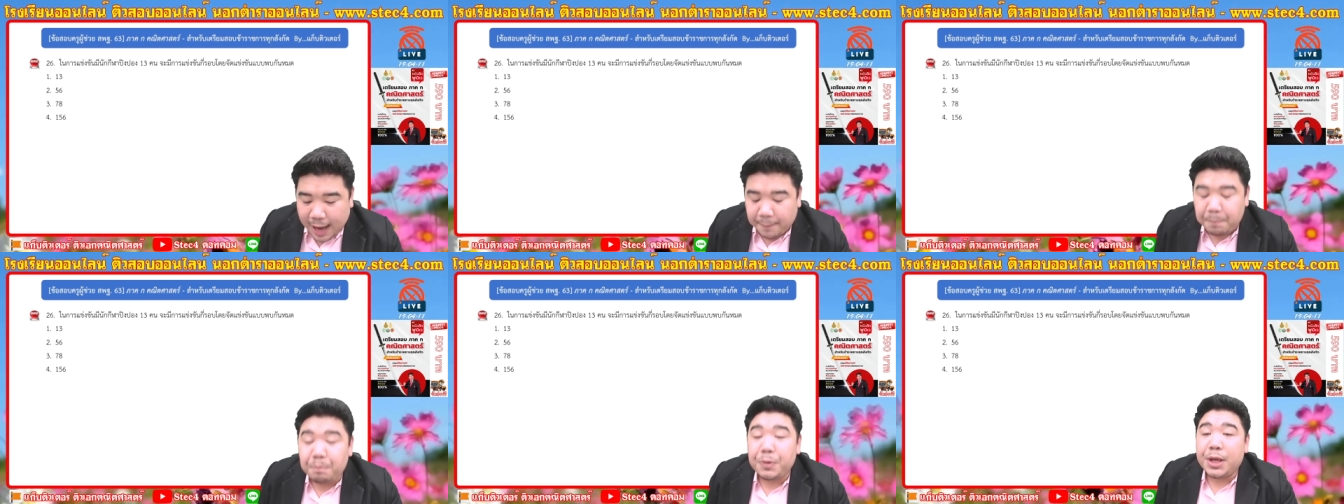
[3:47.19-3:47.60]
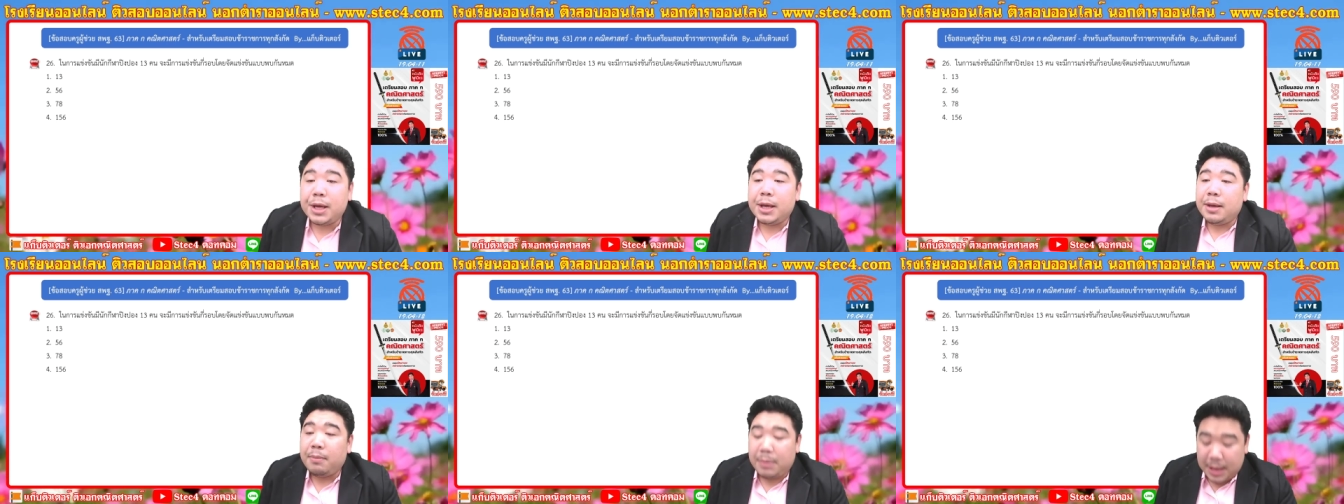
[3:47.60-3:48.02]

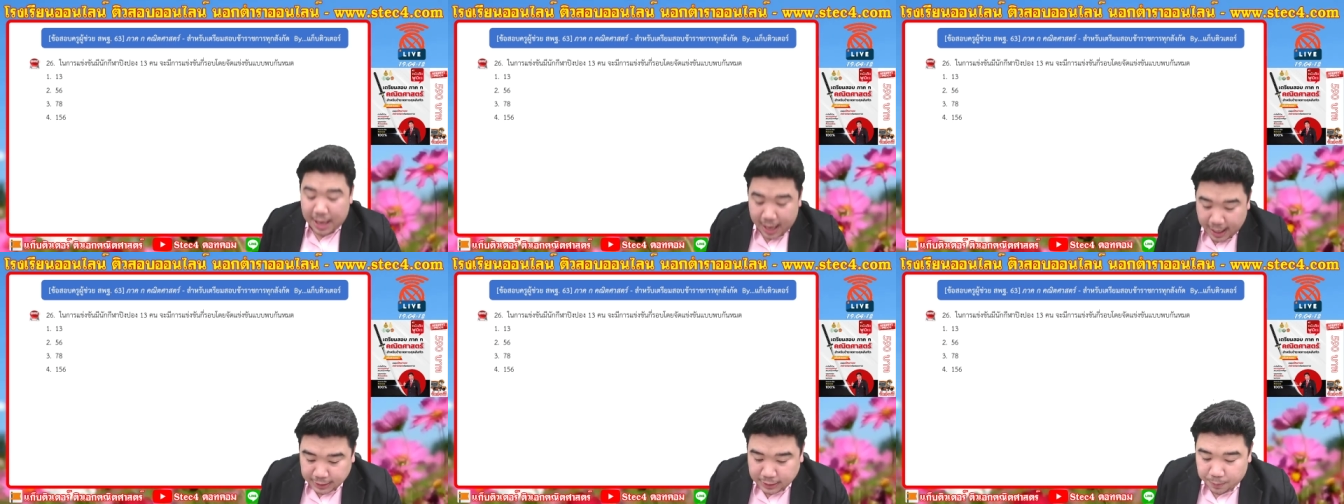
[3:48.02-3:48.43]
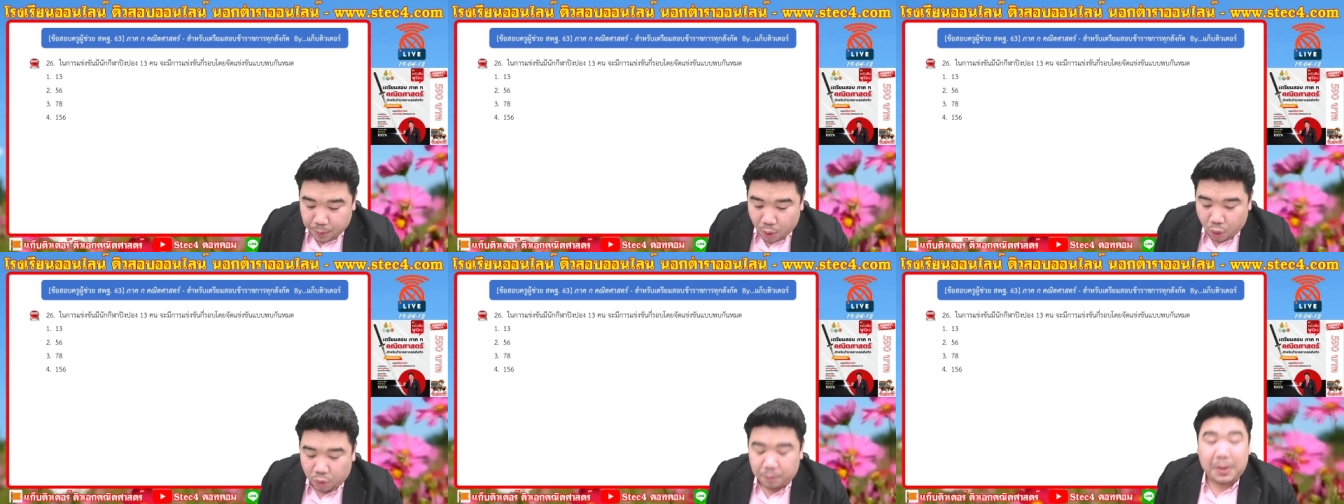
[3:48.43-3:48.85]
13 มี
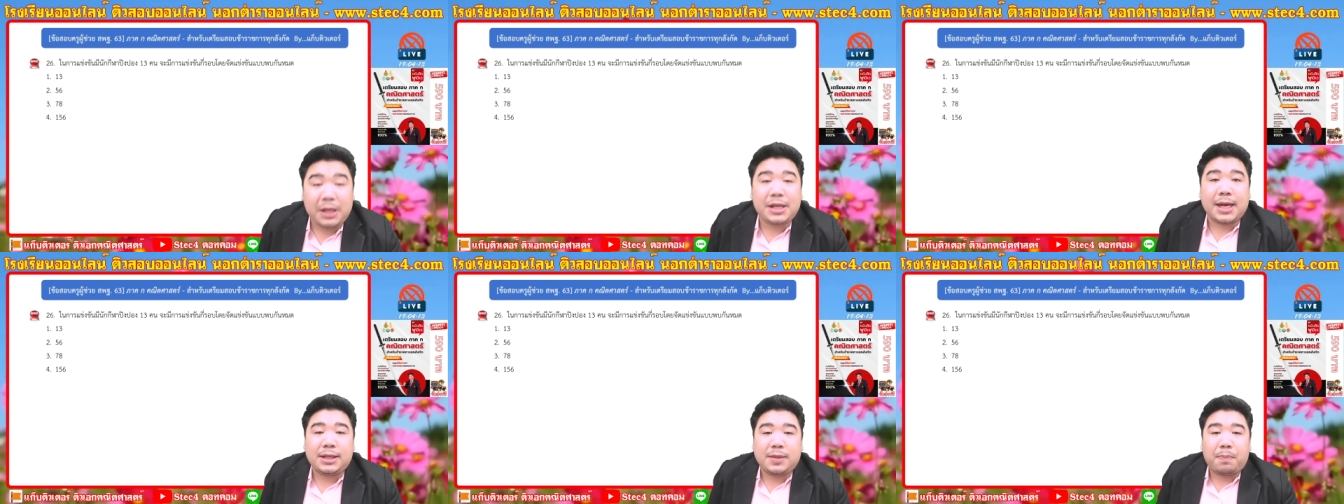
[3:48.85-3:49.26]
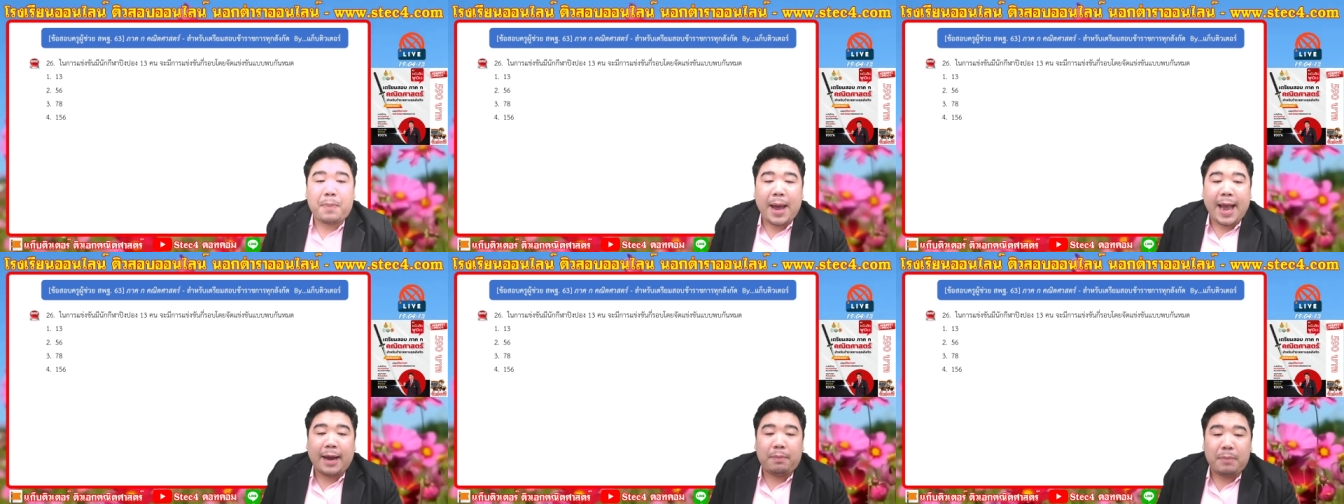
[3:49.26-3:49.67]
56 มี
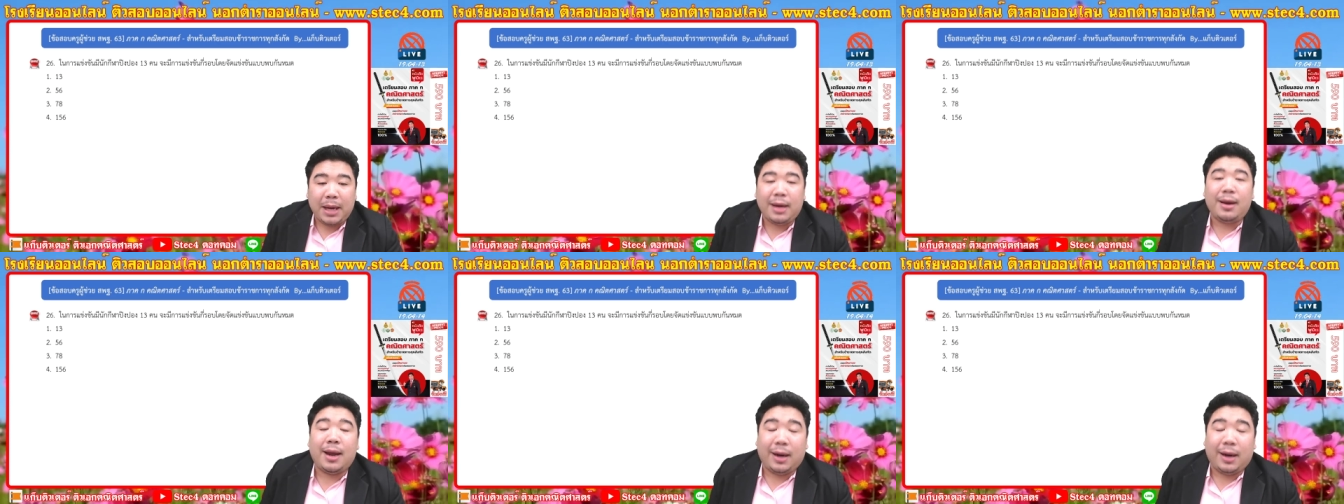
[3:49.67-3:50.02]
78 มี